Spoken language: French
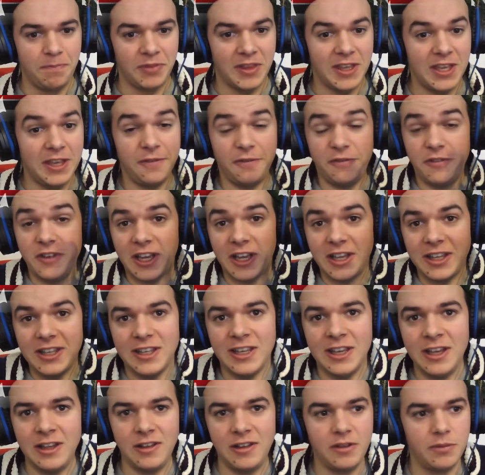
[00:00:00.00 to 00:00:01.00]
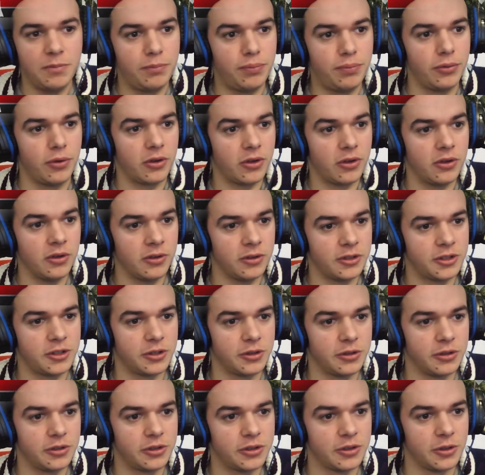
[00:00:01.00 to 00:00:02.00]
il fait rien pour que
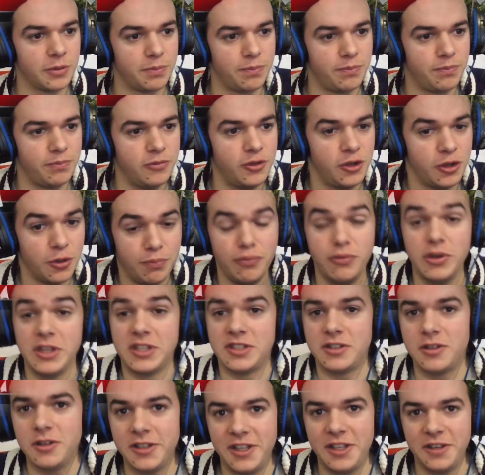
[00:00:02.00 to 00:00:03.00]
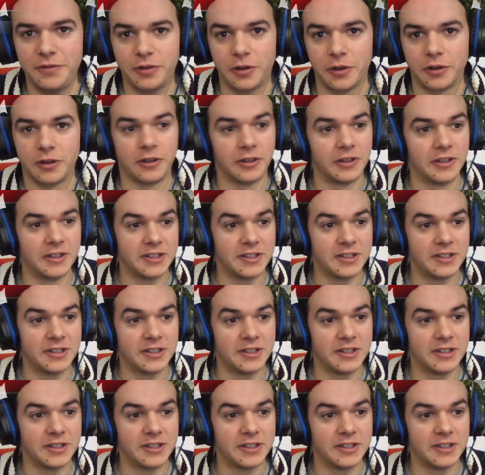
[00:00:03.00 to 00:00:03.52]
je, je puisse le défendre.